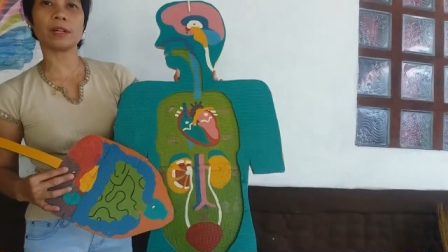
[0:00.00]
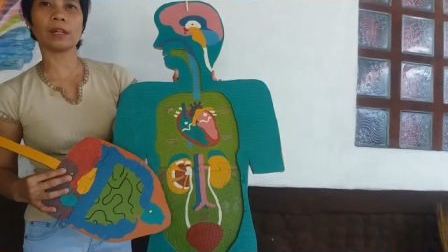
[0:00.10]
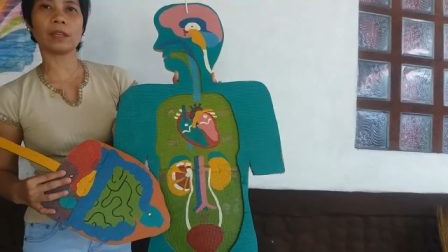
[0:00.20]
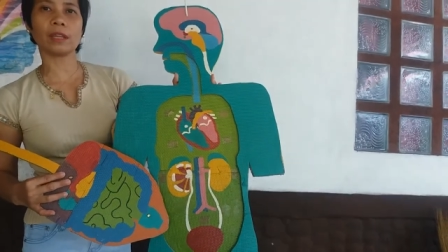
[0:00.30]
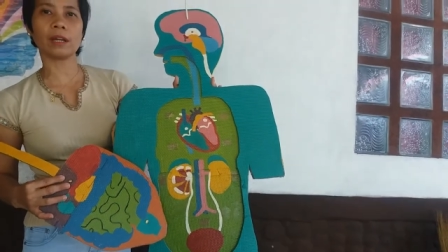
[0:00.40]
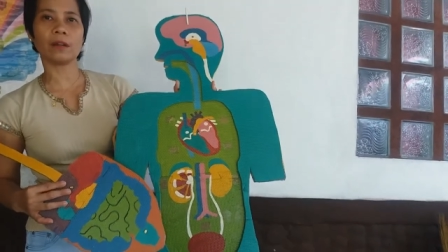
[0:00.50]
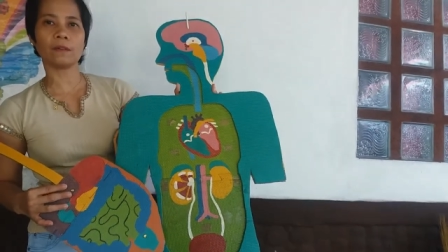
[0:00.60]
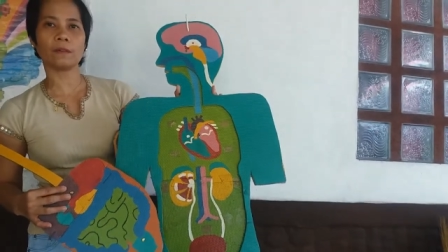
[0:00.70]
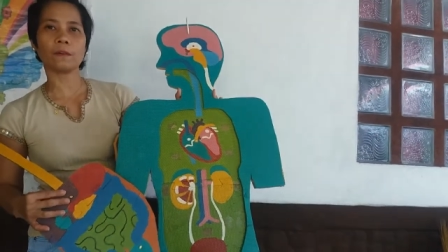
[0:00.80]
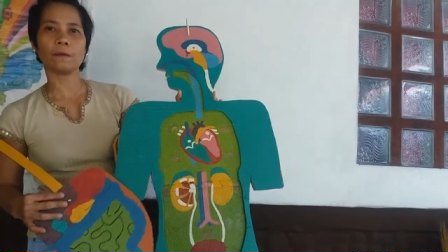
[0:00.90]
ng
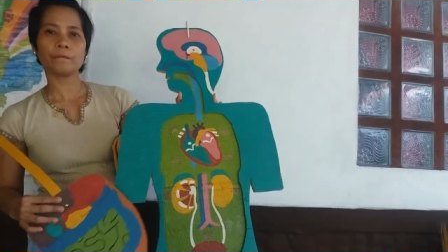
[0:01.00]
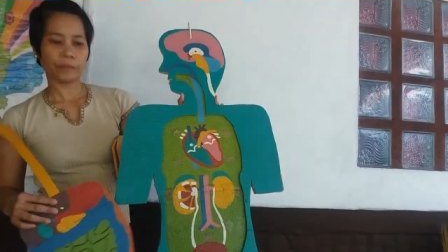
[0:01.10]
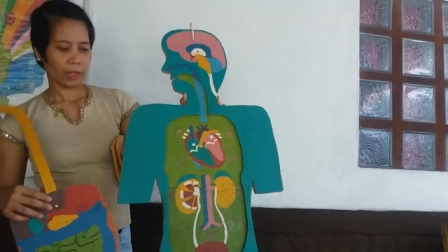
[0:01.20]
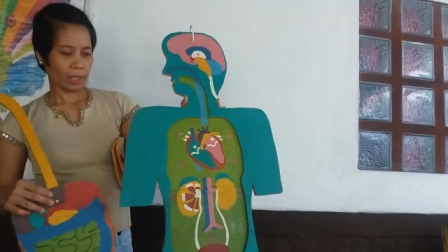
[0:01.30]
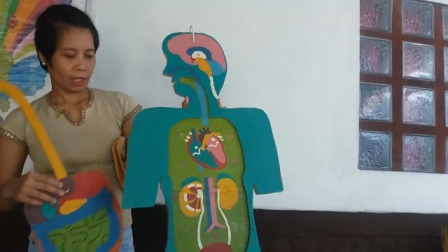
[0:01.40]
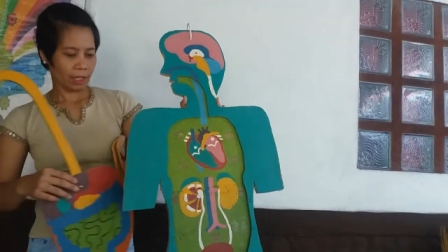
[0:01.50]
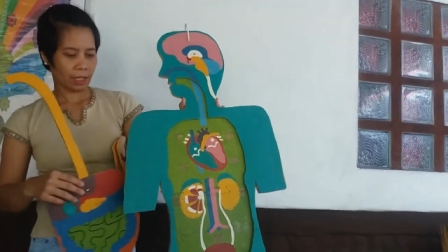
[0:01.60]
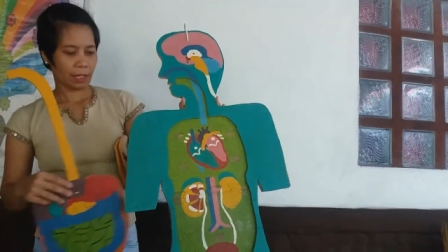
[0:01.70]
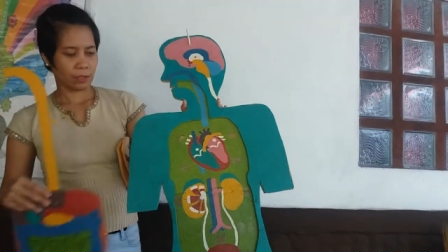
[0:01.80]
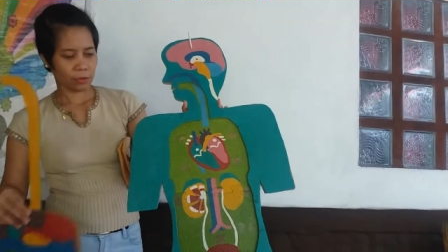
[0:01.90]
tao. Yan.